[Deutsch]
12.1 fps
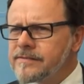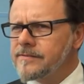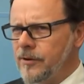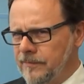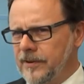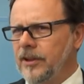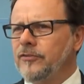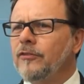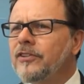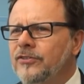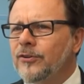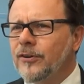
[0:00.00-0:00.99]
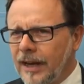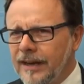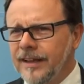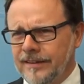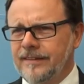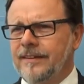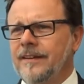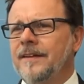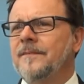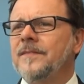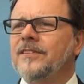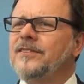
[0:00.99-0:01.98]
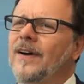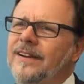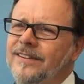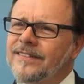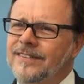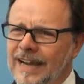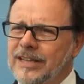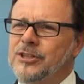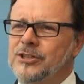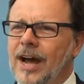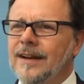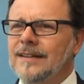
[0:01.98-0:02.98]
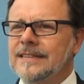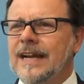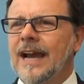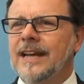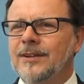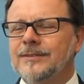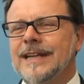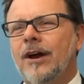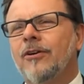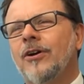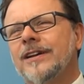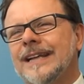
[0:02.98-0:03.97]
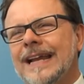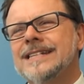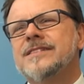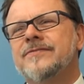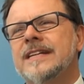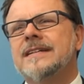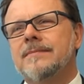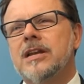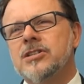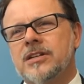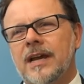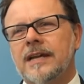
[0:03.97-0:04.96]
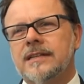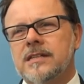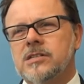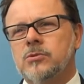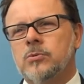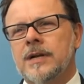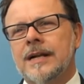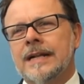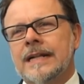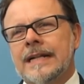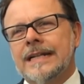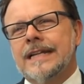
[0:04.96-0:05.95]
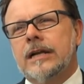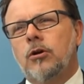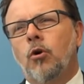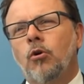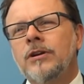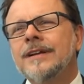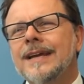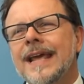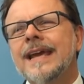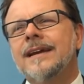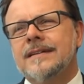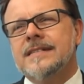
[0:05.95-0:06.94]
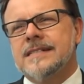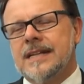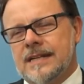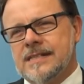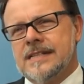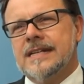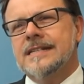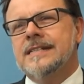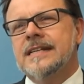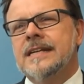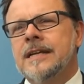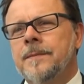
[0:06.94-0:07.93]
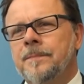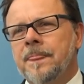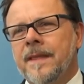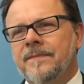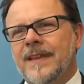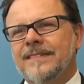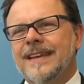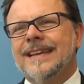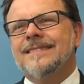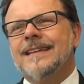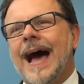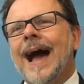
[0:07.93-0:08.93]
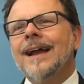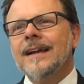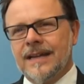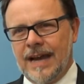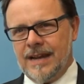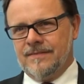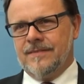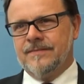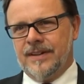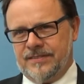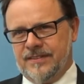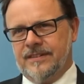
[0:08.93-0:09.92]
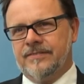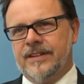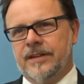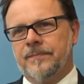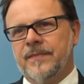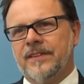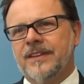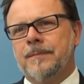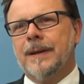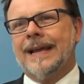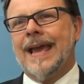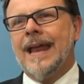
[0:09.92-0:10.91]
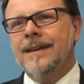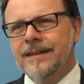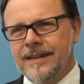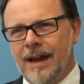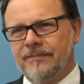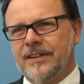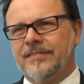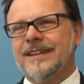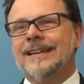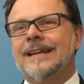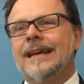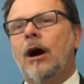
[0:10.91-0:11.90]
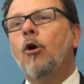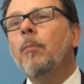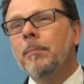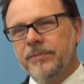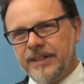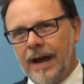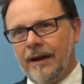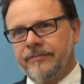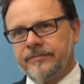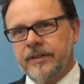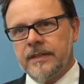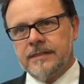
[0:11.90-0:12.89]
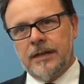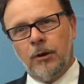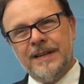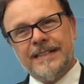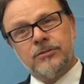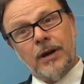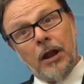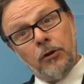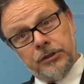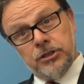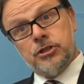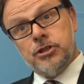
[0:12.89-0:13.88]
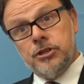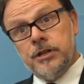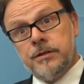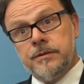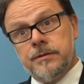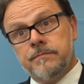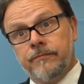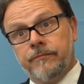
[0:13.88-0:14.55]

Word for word: ob wir das noch wissen oder nicht. Das zweite ist Rechtsstaatlichkeit und da gehört ganz viel die Menschenrechte zu. Die grundlegendsten sind die, dass ich sagen kann, was ich will, dass ich bekennen darf, dass ich glauben darf. Das Glauben liegt sogar noch eine, eine